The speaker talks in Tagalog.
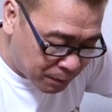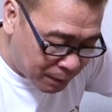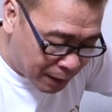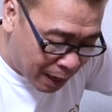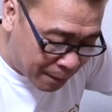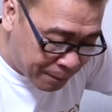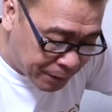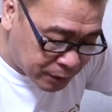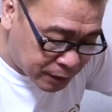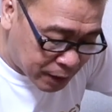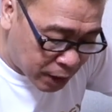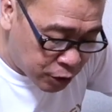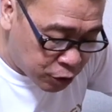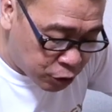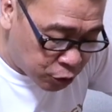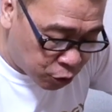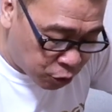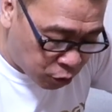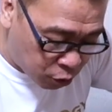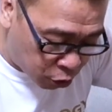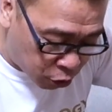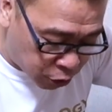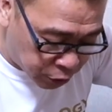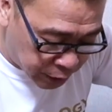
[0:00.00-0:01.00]
sa malapit sa
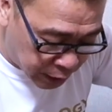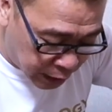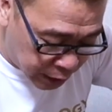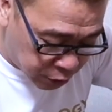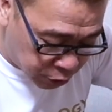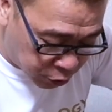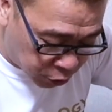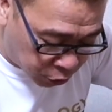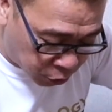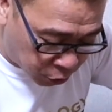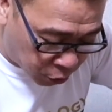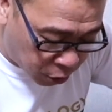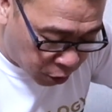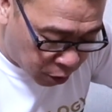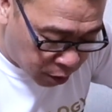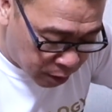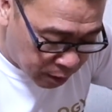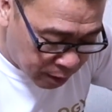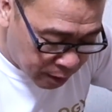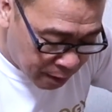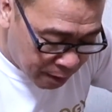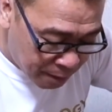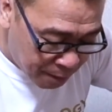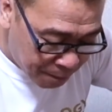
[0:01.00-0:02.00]
inyo, orderin nyo to.
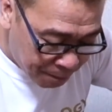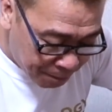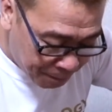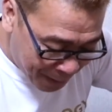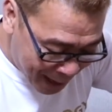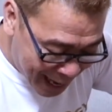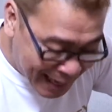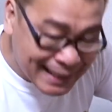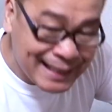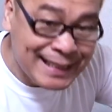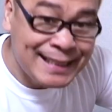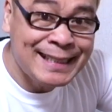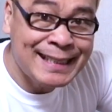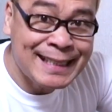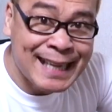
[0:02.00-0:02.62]
Pad